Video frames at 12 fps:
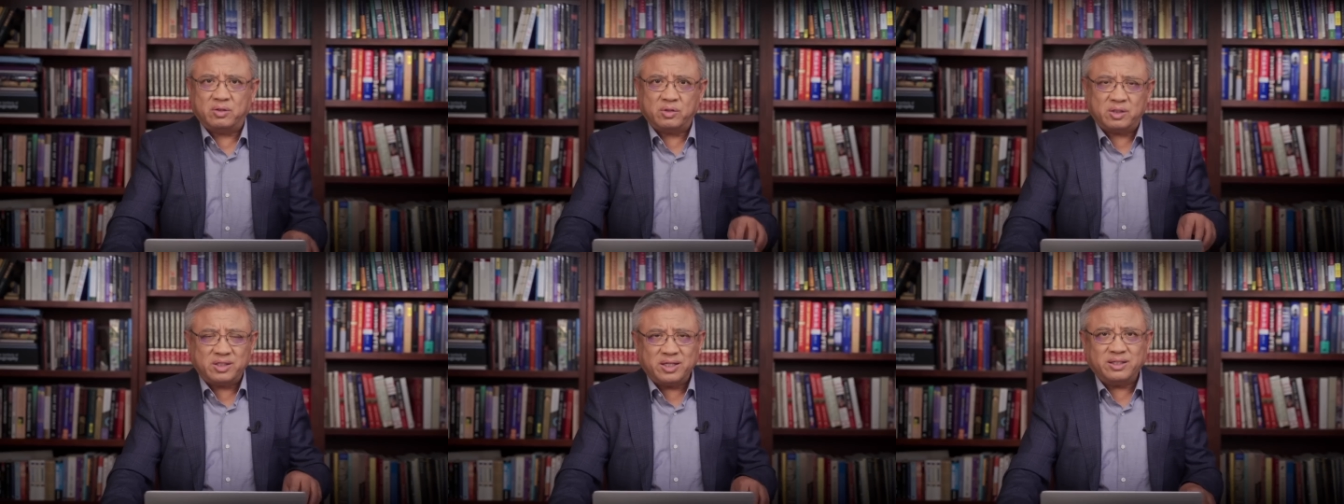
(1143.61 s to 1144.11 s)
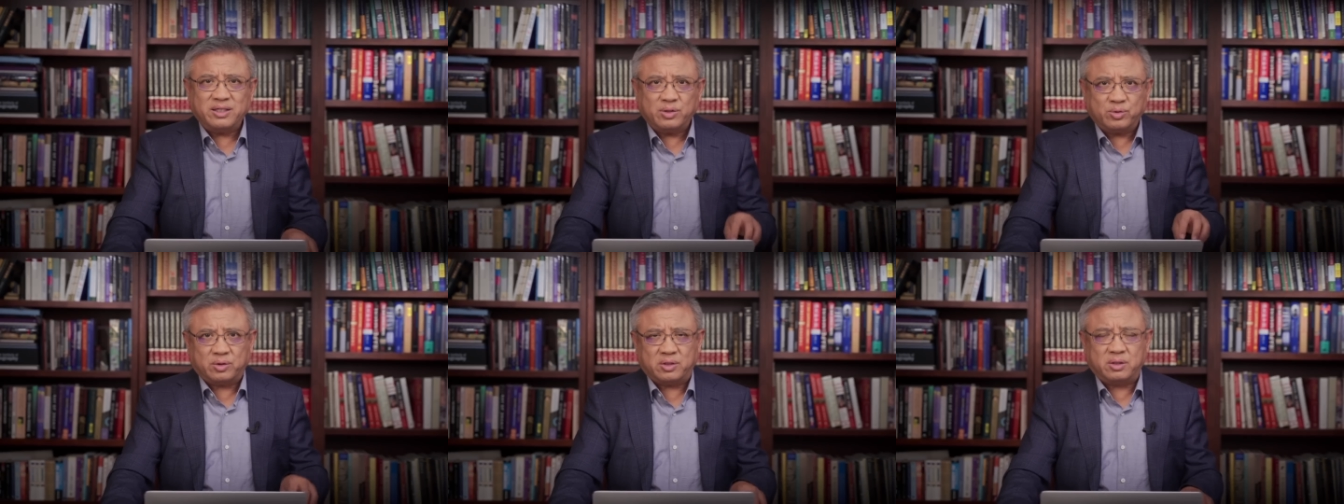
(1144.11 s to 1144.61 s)
就是现在
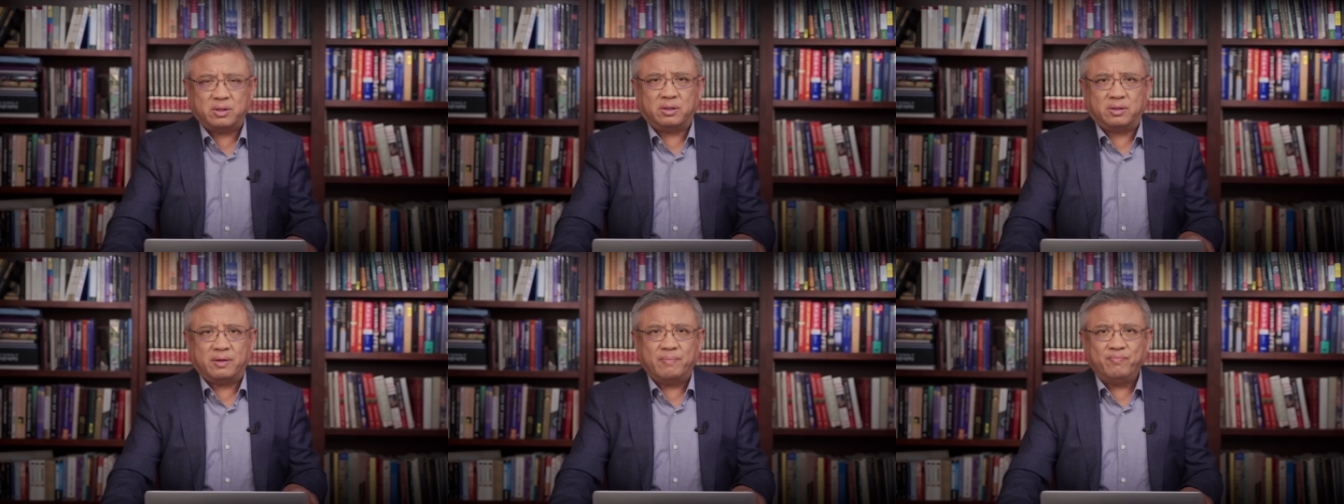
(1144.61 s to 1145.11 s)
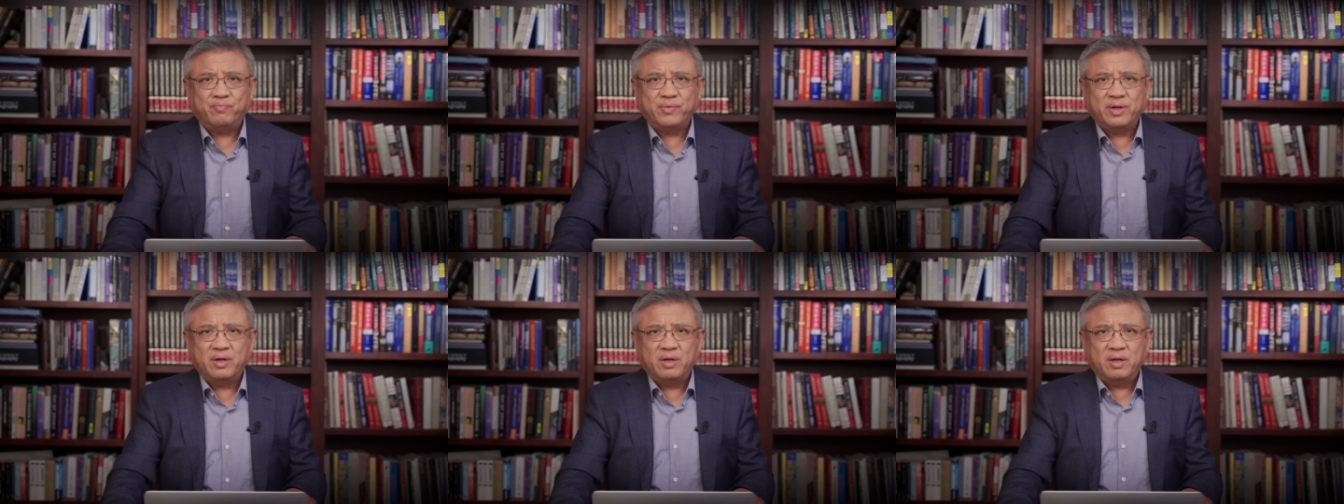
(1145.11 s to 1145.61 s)
所知道的，
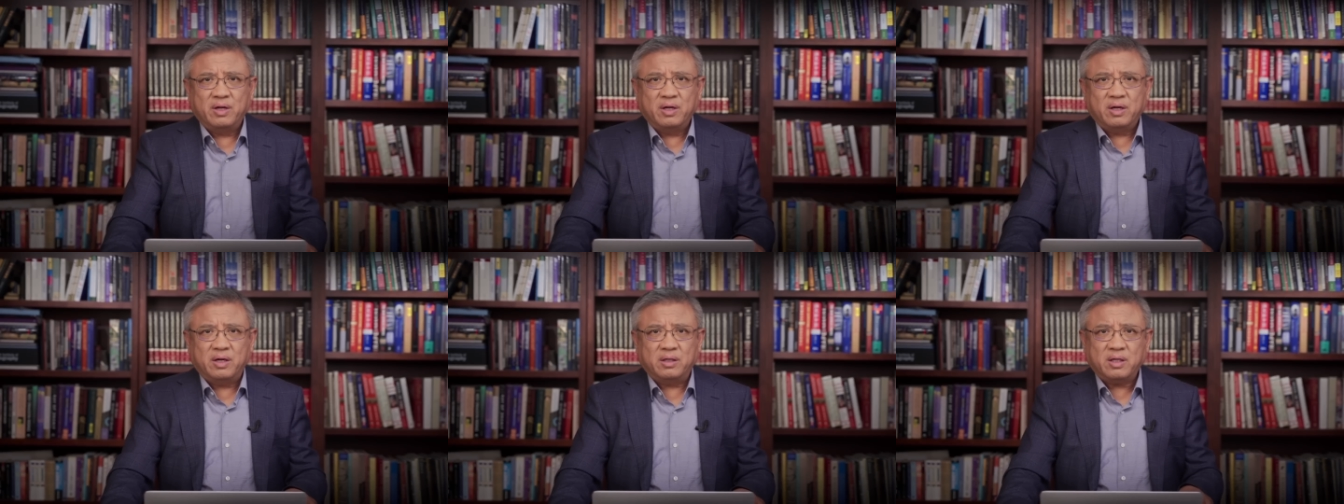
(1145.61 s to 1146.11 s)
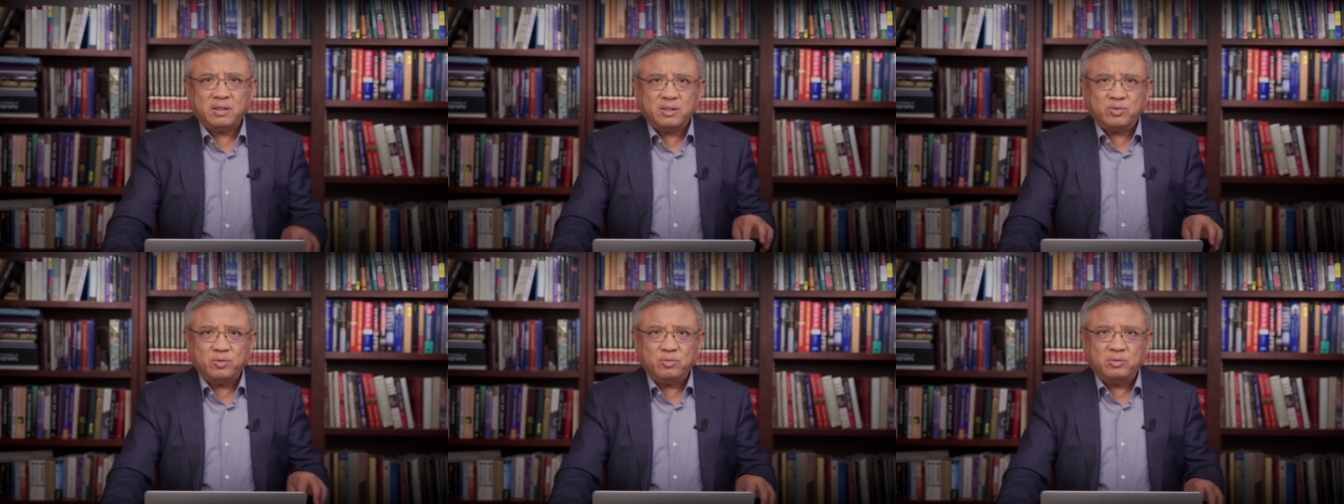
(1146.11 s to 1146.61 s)
呃，但是
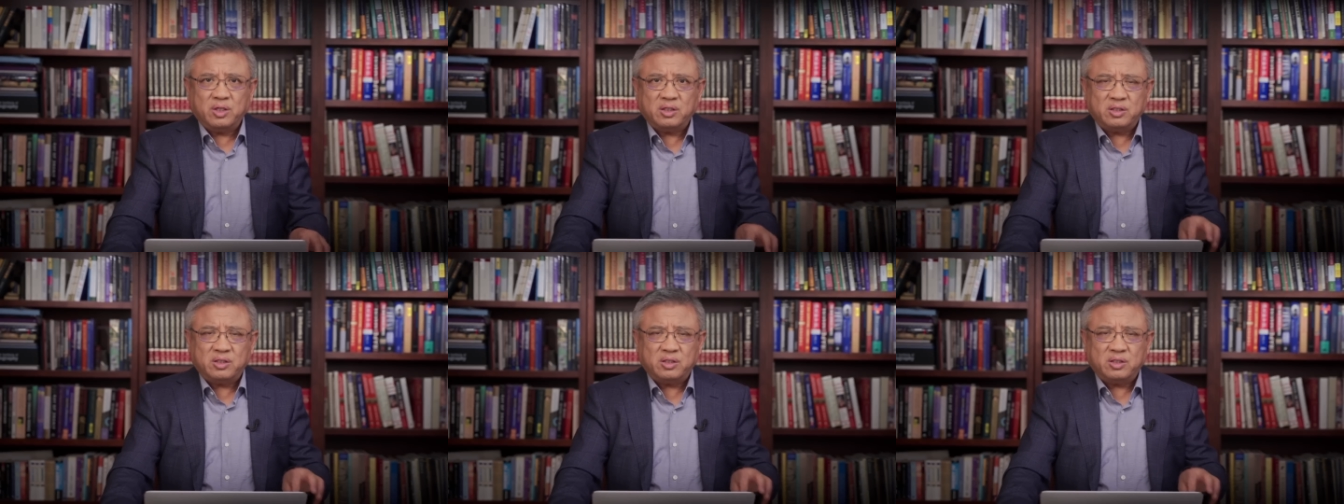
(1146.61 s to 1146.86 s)
中共呢，